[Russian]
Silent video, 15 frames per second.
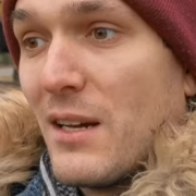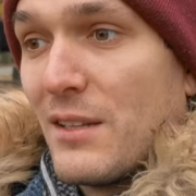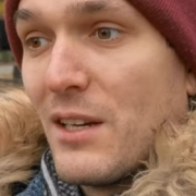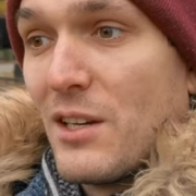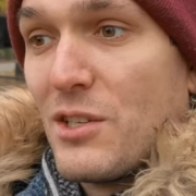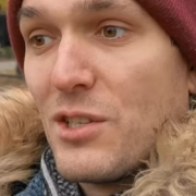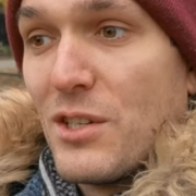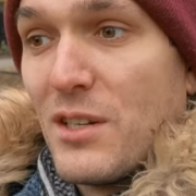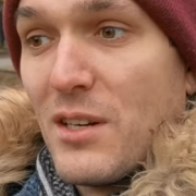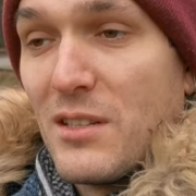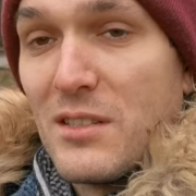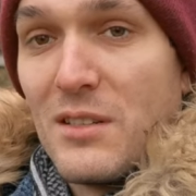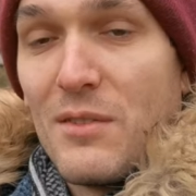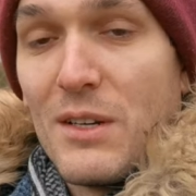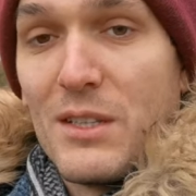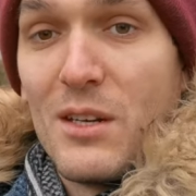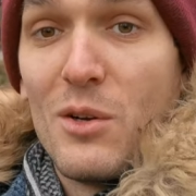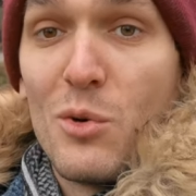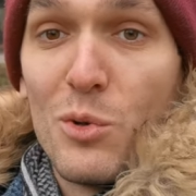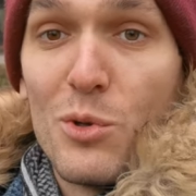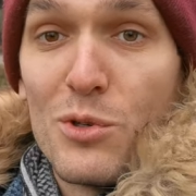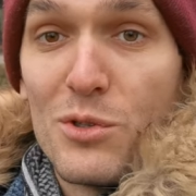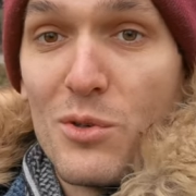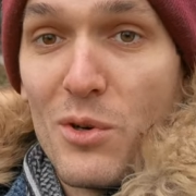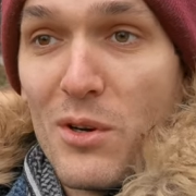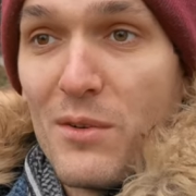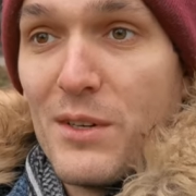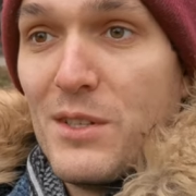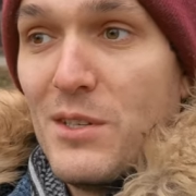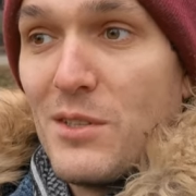а также основатель и художественный
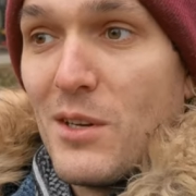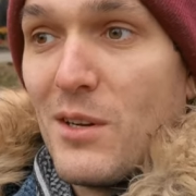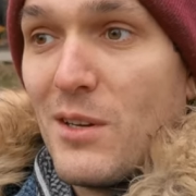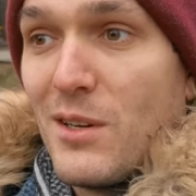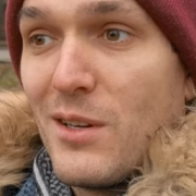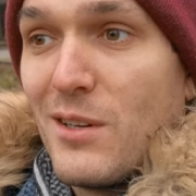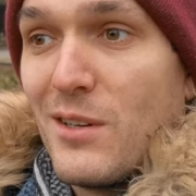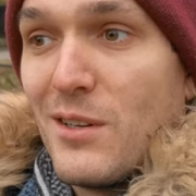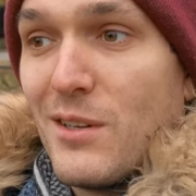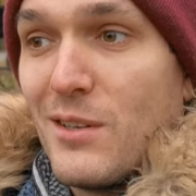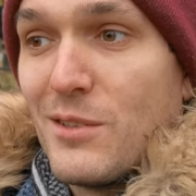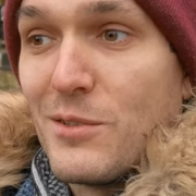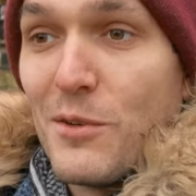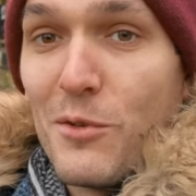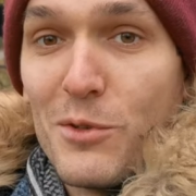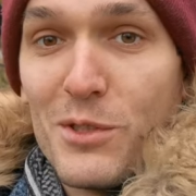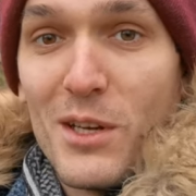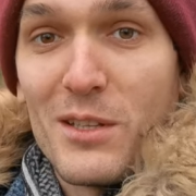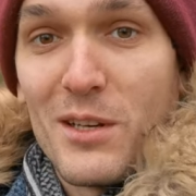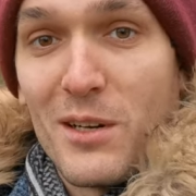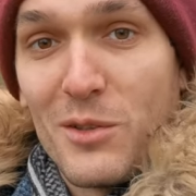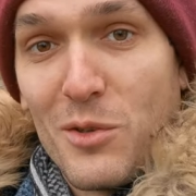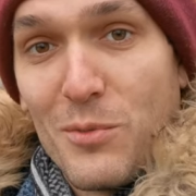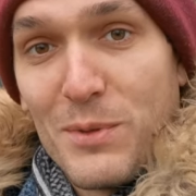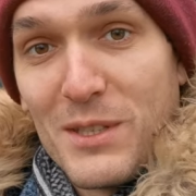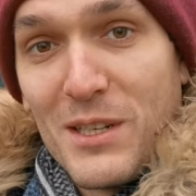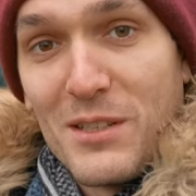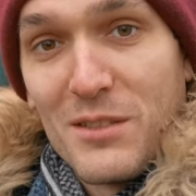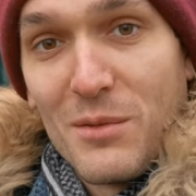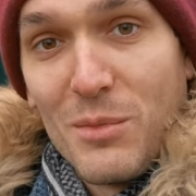руководитель своего театра, который
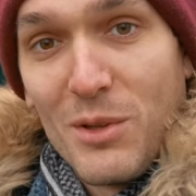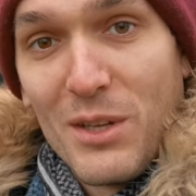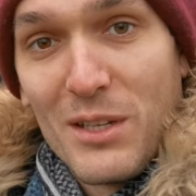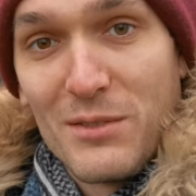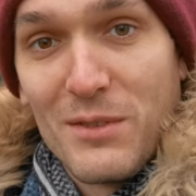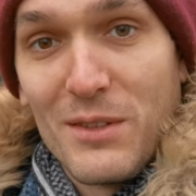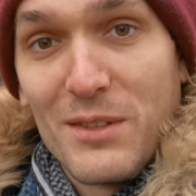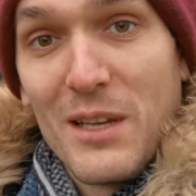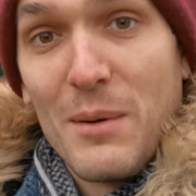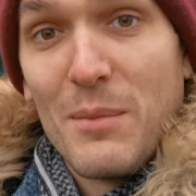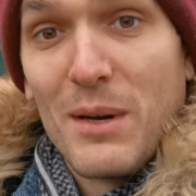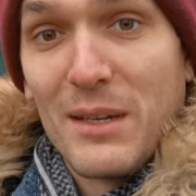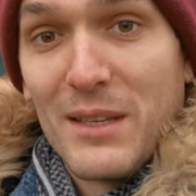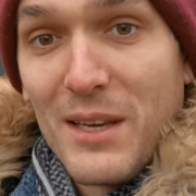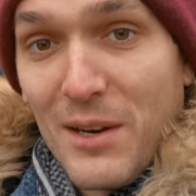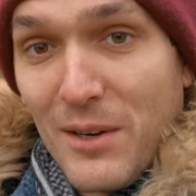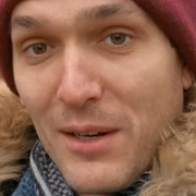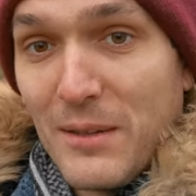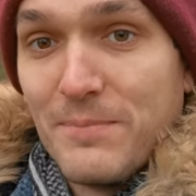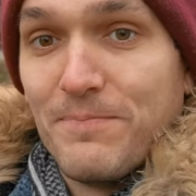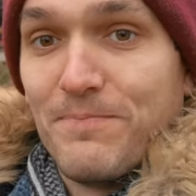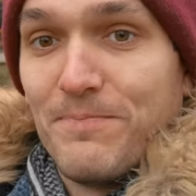впоследствии был назван Табакерка.